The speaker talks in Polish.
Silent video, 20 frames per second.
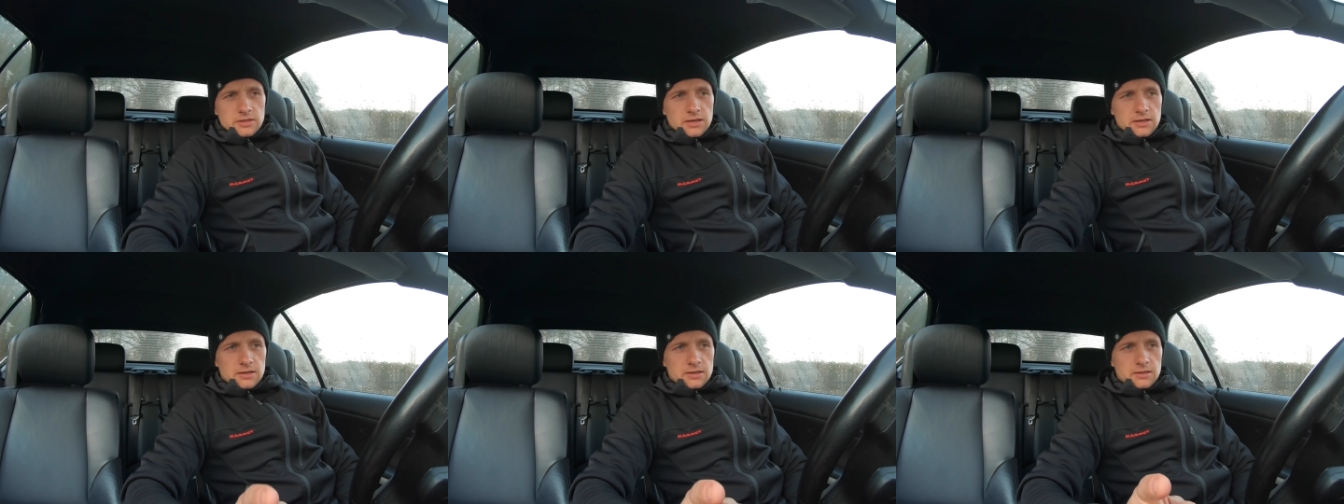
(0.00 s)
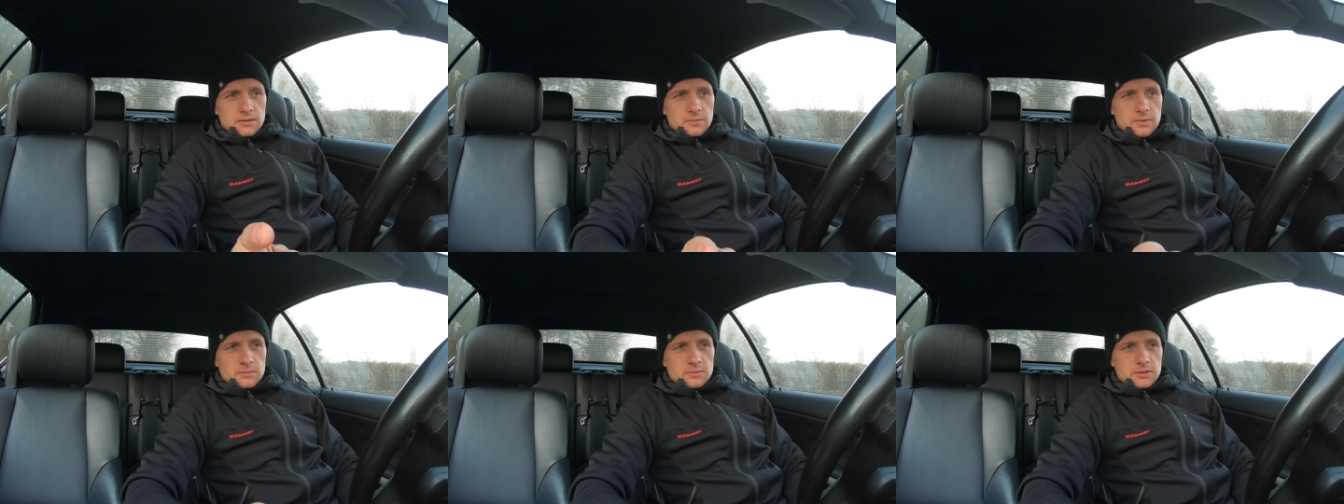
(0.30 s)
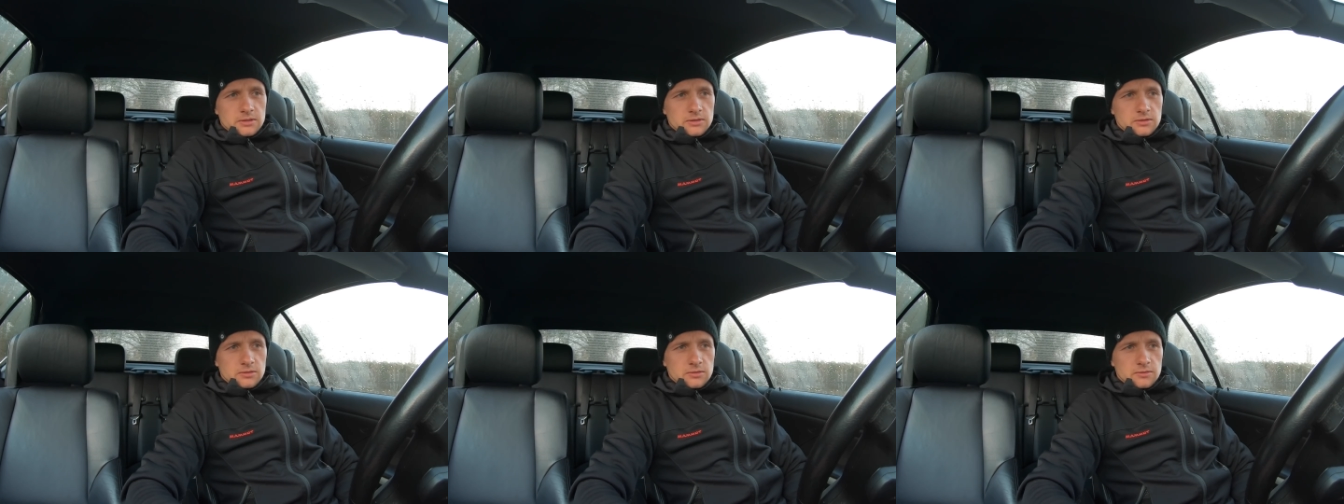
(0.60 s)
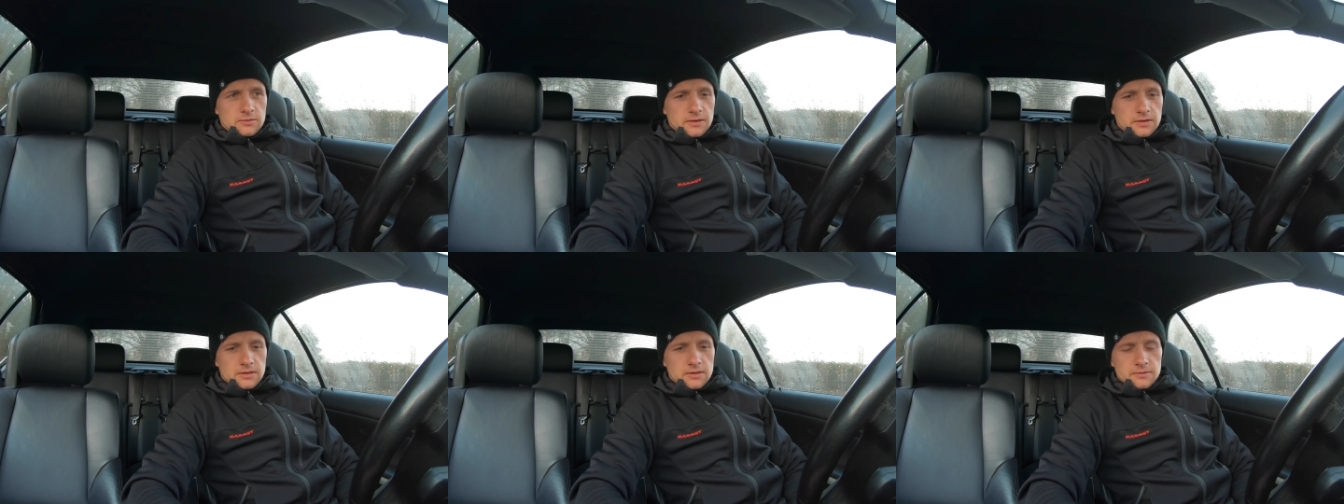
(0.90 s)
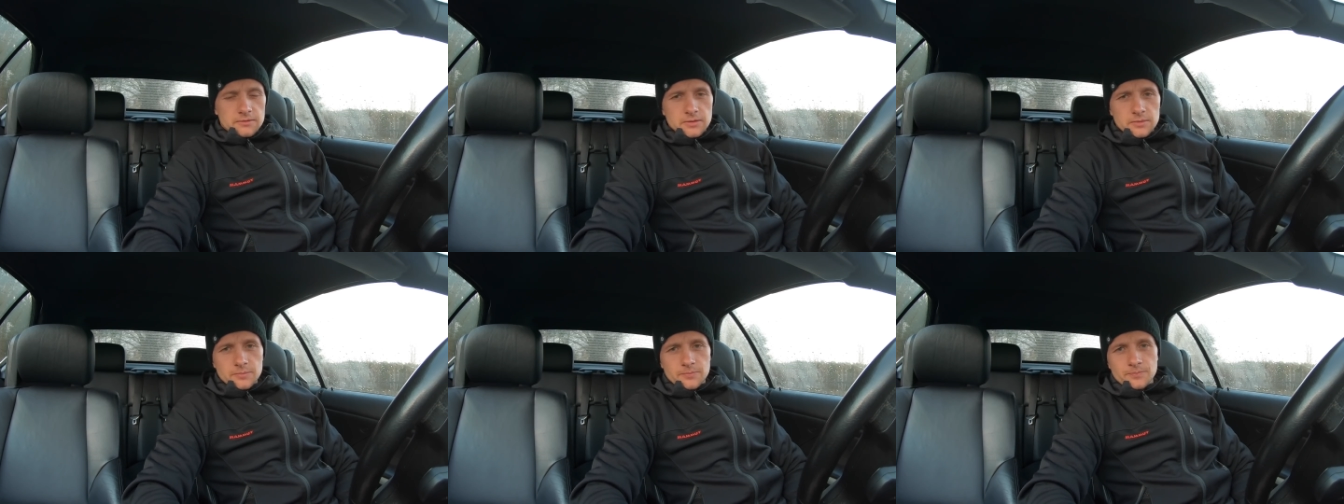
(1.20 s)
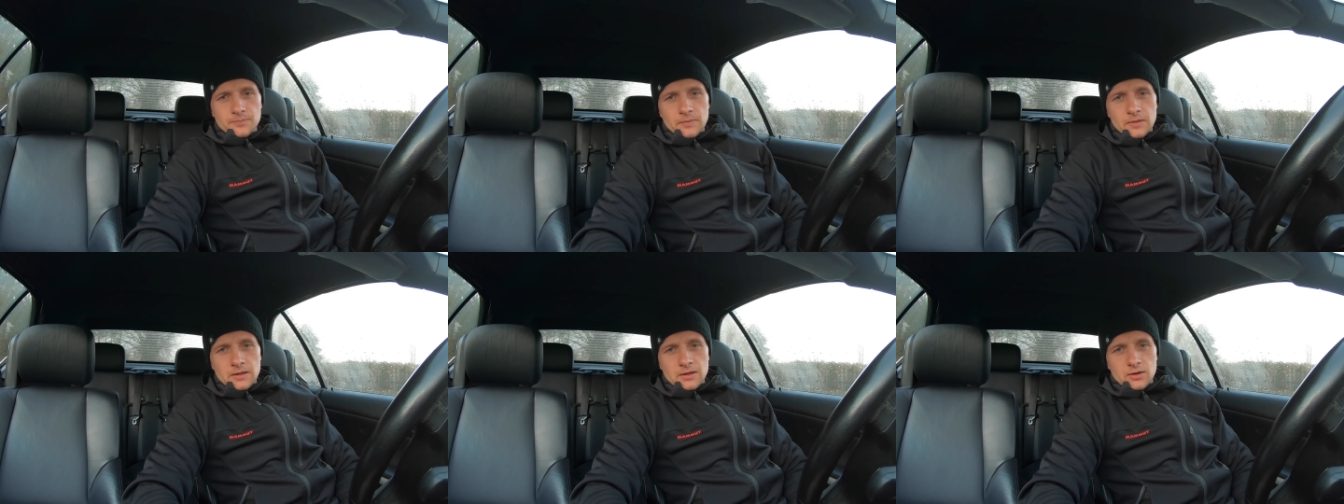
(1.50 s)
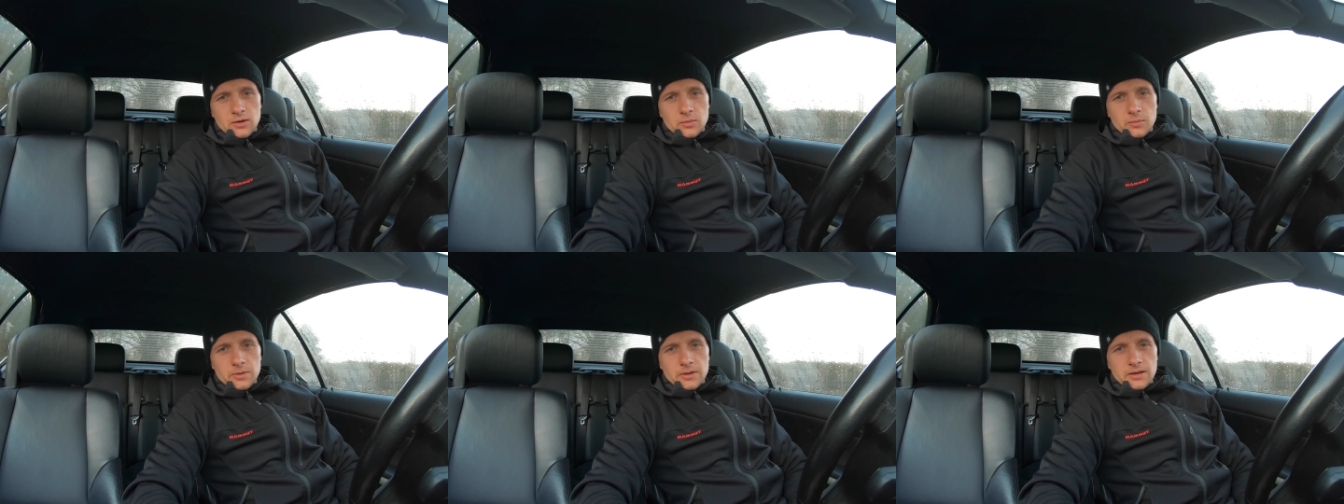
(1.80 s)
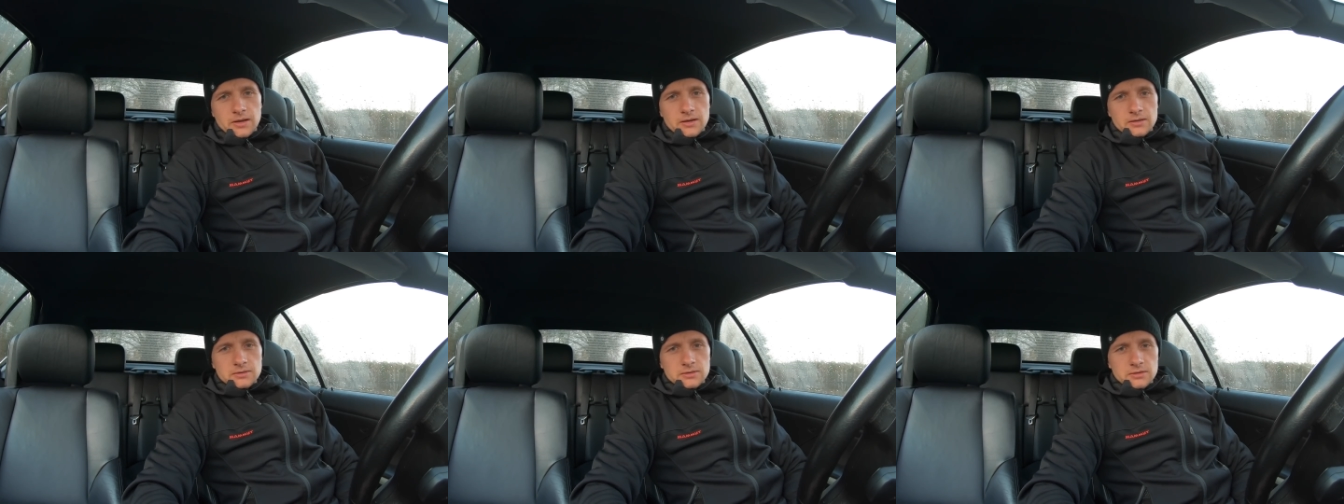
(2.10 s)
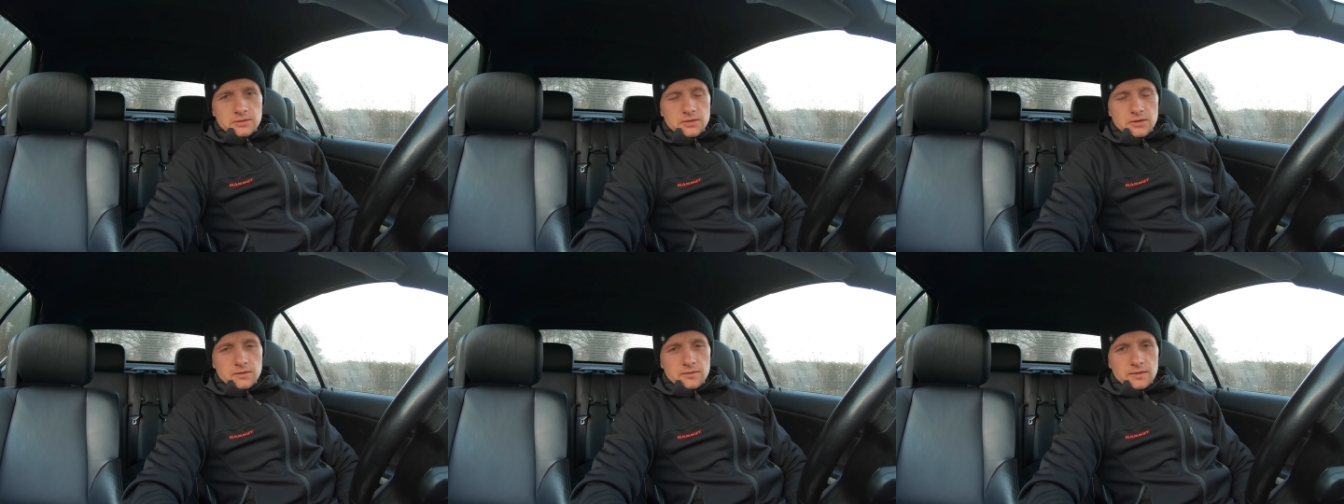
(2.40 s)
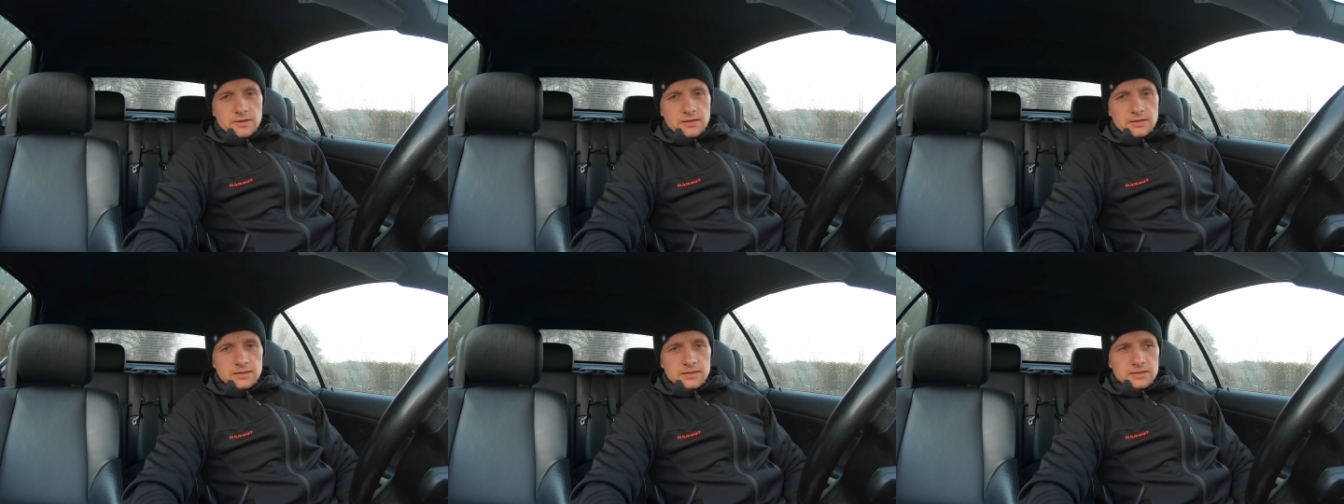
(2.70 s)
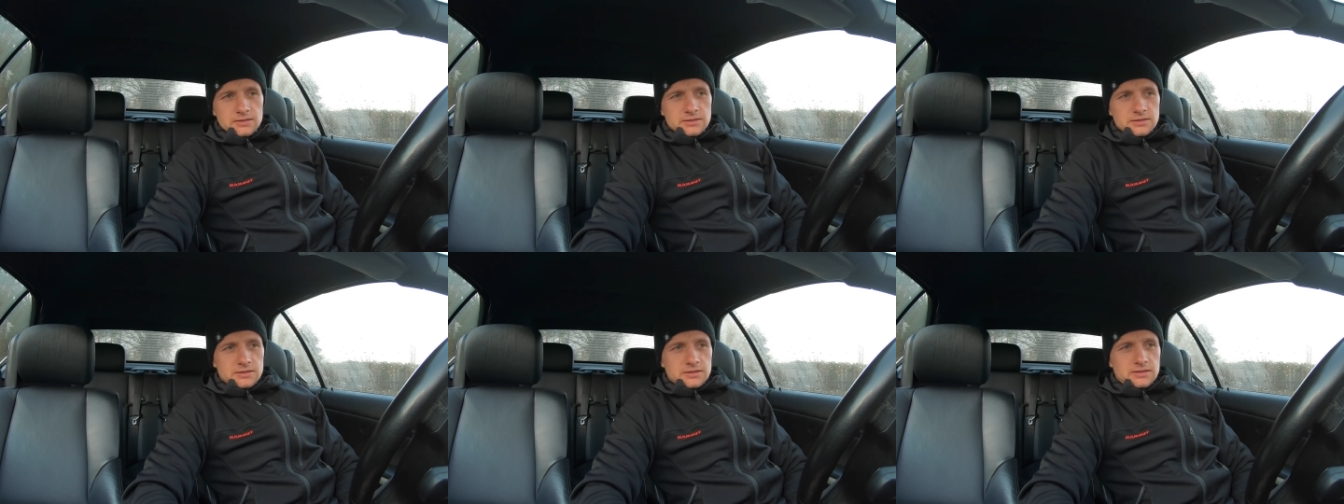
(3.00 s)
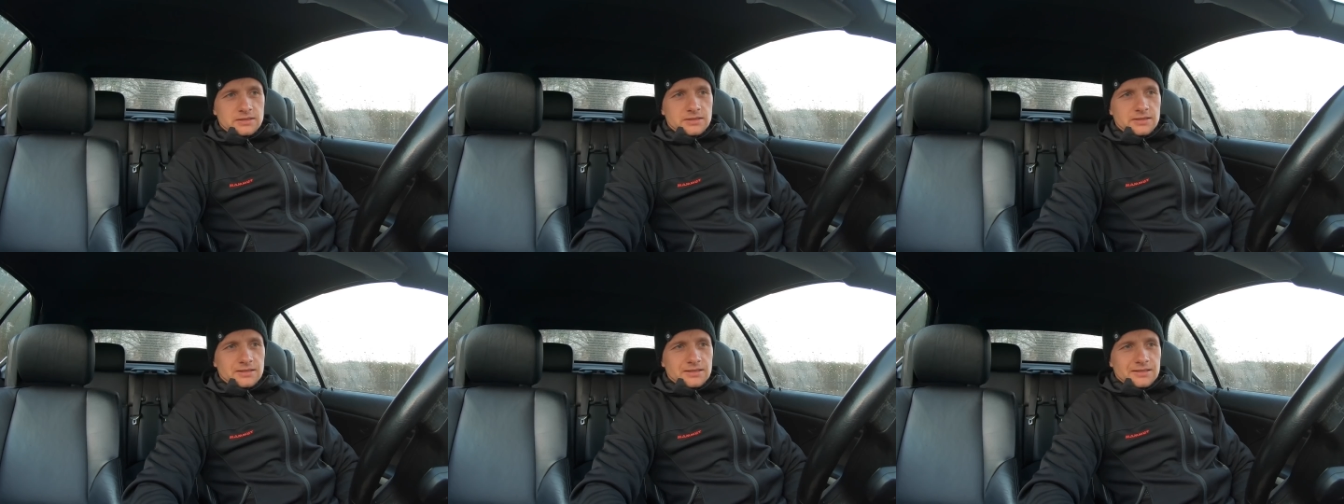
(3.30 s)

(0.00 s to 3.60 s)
ale mam za to fajny film o biegających krowach, także